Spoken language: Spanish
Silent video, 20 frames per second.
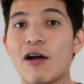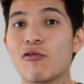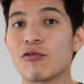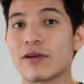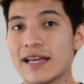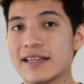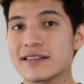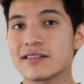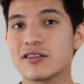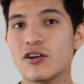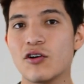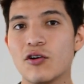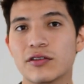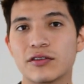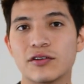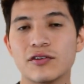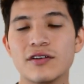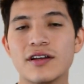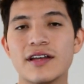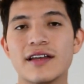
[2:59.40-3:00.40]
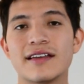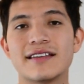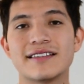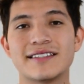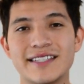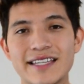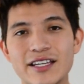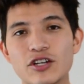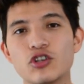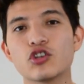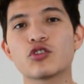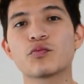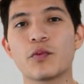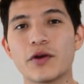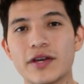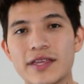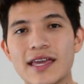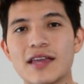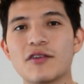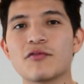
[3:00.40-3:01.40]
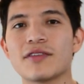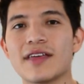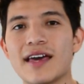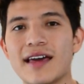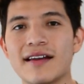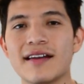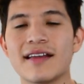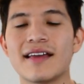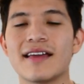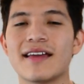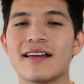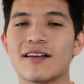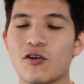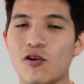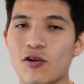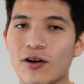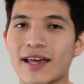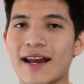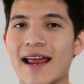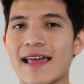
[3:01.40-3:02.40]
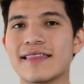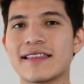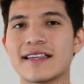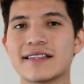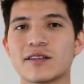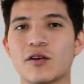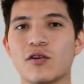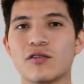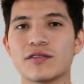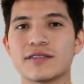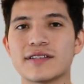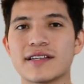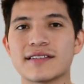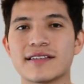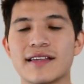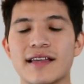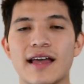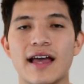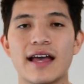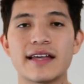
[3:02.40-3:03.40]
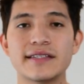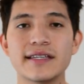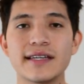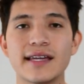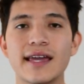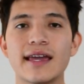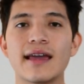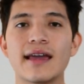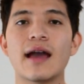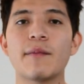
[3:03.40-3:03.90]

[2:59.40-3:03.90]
aunque es corto, sí nos puede ayudar con grandes cosas. Así que